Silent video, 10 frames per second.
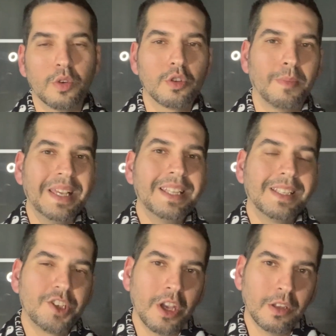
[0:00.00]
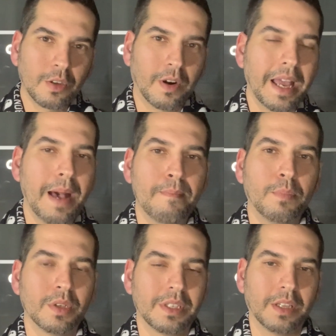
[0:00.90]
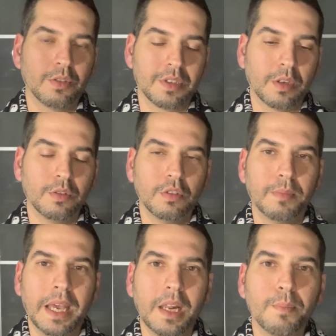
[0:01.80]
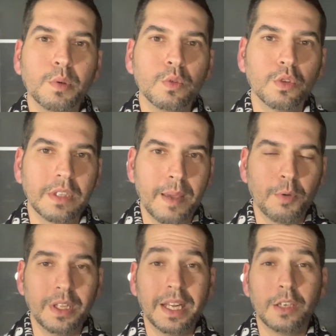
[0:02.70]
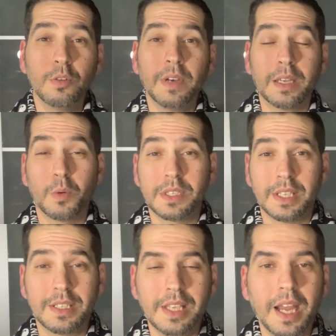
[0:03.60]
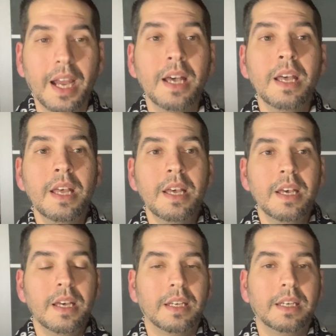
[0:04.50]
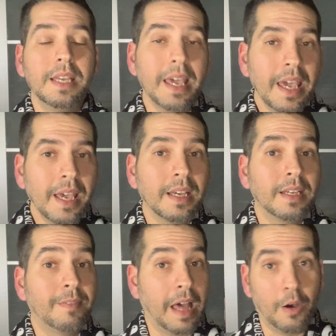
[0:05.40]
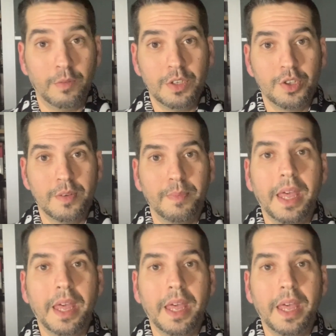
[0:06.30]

Insomma, il centrocampo è stato secondo me il punto debole della Juve questa sera eh, e eh, Vlaovic.